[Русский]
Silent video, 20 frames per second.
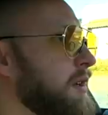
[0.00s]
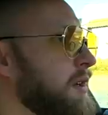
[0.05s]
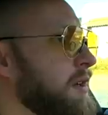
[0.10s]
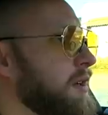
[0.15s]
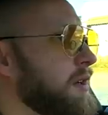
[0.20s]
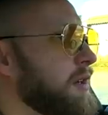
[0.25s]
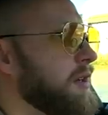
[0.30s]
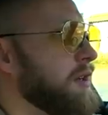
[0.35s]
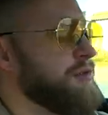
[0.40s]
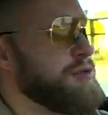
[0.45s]

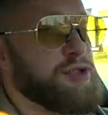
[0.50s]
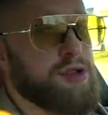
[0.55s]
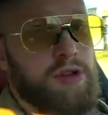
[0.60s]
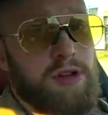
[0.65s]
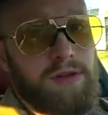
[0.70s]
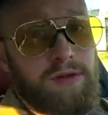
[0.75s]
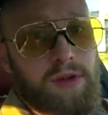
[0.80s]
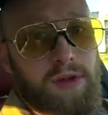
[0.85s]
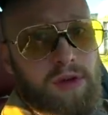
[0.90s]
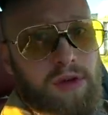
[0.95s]
Э, Все
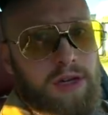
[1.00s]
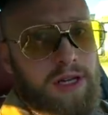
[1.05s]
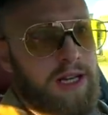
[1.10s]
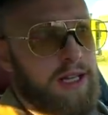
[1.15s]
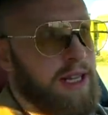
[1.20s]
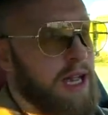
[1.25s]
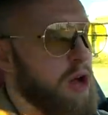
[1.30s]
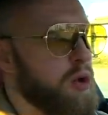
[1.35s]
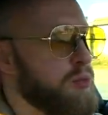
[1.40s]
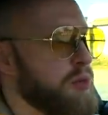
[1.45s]
равно,
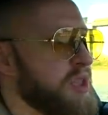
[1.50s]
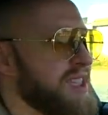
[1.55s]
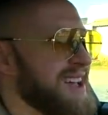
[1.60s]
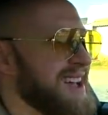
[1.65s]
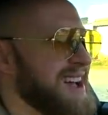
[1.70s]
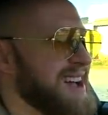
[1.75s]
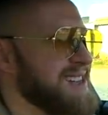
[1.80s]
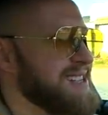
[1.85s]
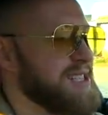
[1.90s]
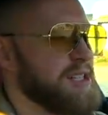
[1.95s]
когда у
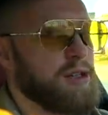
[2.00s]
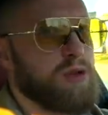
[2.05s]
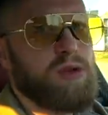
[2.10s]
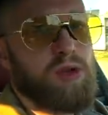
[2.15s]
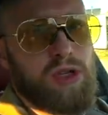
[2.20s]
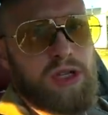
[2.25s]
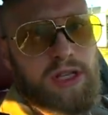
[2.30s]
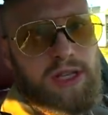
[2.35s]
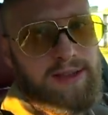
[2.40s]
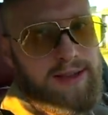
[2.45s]
меня
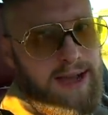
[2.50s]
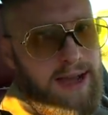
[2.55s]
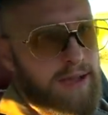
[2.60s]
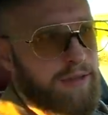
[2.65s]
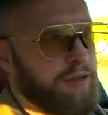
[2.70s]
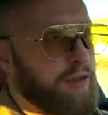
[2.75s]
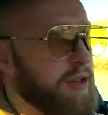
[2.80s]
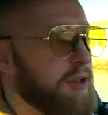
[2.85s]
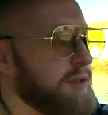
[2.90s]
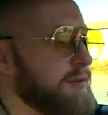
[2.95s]
загруженный
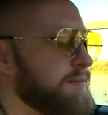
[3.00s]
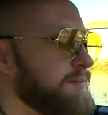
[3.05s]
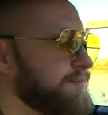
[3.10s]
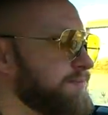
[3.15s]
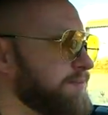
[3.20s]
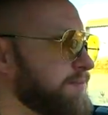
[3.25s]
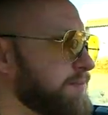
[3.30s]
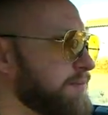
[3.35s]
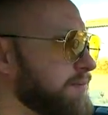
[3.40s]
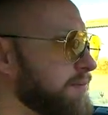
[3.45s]
график,
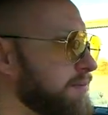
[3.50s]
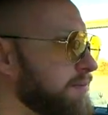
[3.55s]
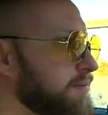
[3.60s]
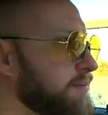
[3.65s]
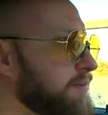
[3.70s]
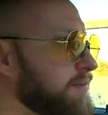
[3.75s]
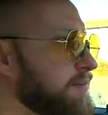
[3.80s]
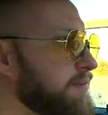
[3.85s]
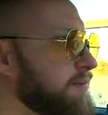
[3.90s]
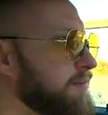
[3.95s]

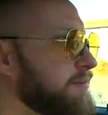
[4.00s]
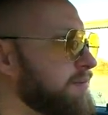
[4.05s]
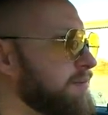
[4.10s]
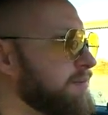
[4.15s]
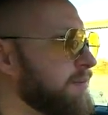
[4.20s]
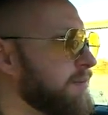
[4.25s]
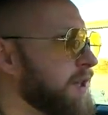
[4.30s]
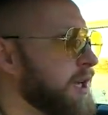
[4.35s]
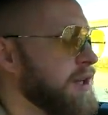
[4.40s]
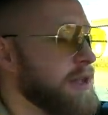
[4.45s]

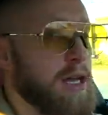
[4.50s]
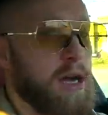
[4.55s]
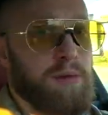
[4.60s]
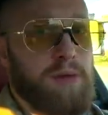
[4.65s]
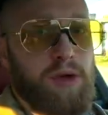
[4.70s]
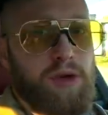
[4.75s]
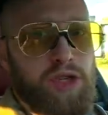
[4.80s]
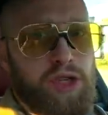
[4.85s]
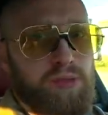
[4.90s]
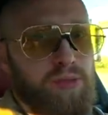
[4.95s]
когда у
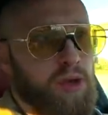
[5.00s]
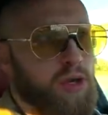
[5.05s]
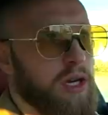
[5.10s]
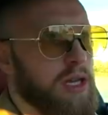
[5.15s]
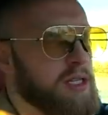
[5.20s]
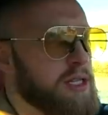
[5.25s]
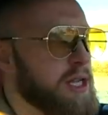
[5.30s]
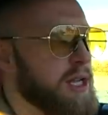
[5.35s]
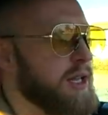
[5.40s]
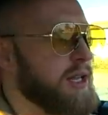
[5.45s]
меня очень
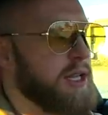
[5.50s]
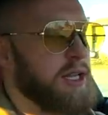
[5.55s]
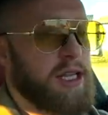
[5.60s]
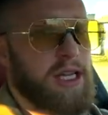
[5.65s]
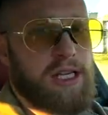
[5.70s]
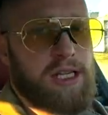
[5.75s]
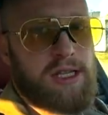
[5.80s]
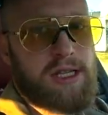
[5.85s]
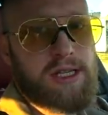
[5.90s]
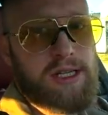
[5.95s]
много дел,
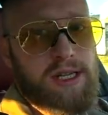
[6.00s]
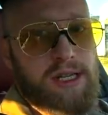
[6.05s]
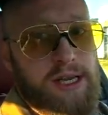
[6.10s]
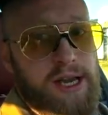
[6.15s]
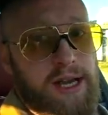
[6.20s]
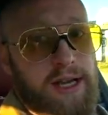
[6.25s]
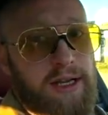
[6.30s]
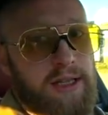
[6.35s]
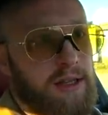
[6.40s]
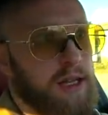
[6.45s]
конечно же,
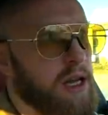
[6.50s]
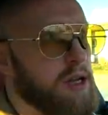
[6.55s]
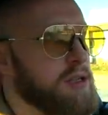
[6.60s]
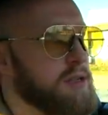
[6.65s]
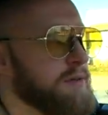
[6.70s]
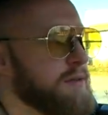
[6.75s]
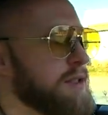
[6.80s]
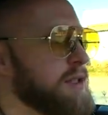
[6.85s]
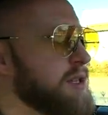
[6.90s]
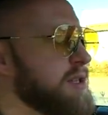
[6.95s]
я катаюсь
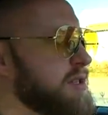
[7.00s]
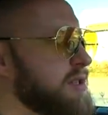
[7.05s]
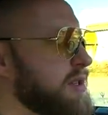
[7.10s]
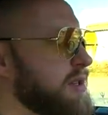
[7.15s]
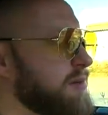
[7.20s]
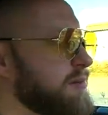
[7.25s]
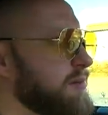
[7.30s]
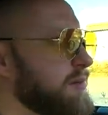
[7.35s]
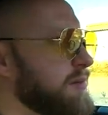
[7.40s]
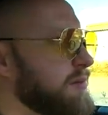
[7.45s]
с
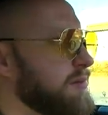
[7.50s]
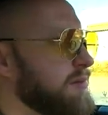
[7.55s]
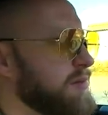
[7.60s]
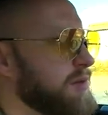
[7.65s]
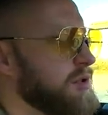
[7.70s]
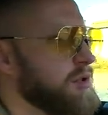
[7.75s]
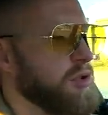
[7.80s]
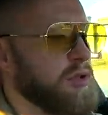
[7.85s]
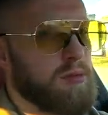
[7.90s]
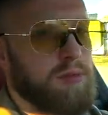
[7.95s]
водителем,
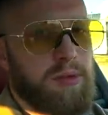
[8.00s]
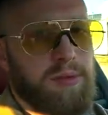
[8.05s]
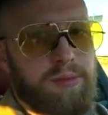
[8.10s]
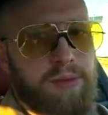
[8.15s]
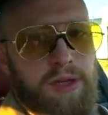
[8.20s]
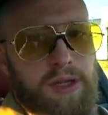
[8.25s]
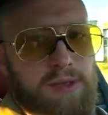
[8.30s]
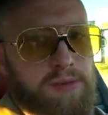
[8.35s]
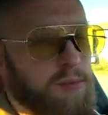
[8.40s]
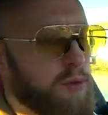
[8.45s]
чтобы
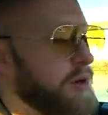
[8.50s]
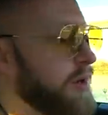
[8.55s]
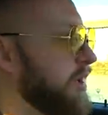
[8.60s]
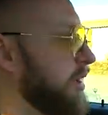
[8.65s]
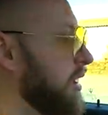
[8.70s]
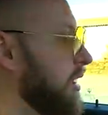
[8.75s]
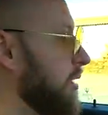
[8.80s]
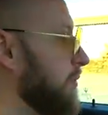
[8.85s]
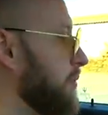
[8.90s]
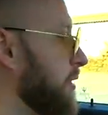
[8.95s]
быть
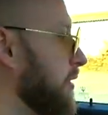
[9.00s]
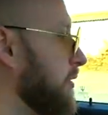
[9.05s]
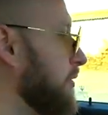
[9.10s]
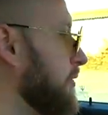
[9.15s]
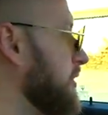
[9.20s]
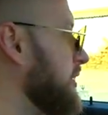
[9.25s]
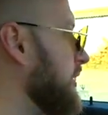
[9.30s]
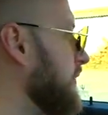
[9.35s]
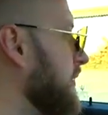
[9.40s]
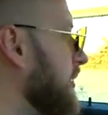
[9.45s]
более
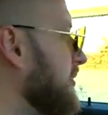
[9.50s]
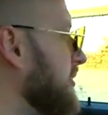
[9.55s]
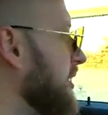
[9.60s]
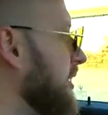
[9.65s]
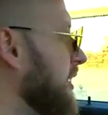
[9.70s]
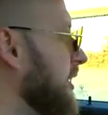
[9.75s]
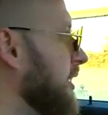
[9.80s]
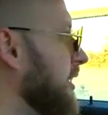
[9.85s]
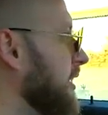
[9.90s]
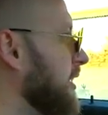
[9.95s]
продуктивным.
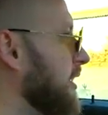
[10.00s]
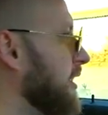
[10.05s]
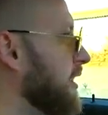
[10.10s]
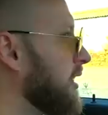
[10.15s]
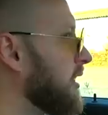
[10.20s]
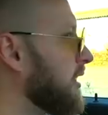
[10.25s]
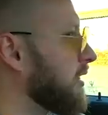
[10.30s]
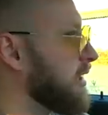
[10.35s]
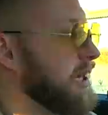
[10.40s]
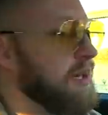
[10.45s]

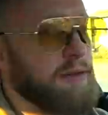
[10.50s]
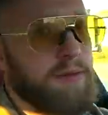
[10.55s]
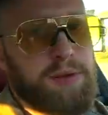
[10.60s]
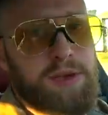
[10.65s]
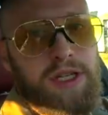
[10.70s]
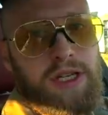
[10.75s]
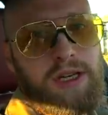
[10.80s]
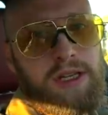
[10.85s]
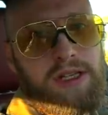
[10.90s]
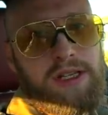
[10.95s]
Как
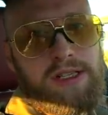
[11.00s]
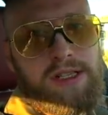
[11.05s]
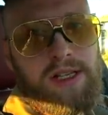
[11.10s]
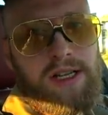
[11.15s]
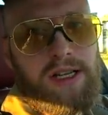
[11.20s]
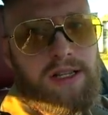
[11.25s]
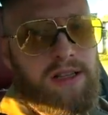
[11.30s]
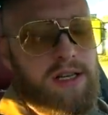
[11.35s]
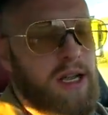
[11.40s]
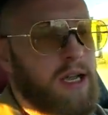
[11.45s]
вообще
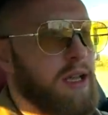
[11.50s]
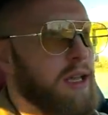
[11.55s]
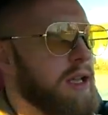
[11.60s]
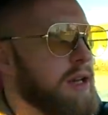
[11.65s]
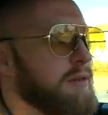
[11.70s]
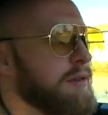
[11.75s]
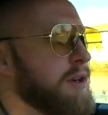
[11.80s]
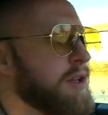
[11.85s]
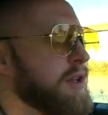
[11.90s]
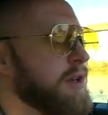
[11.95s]
родители
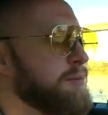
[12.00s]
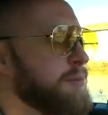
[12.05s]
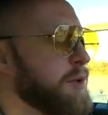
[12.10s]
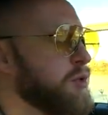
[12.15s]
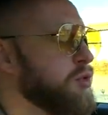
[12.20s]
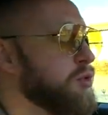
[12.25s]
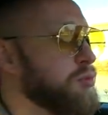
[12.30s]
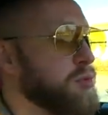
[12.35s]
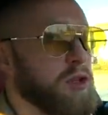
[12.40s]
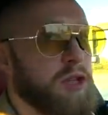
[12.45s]
отреагировали на
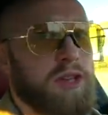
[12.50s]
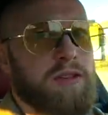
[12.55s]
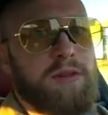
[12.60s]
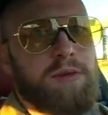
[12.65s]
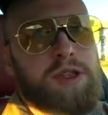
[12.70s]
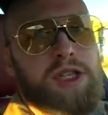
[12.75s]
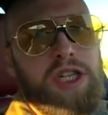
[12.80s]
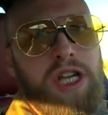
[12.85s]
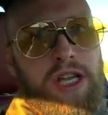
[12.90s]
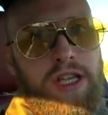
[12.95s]
покупку? Да
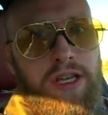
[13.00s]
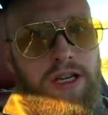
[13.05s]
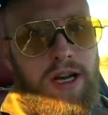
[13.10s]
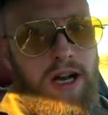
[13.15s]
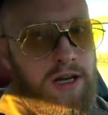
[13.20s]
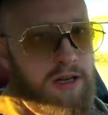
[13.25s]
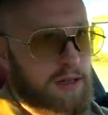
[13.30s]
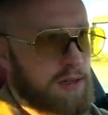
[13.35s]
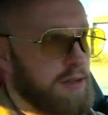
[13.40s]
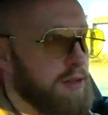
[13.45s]
вообще
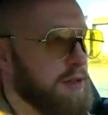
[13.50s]
никак.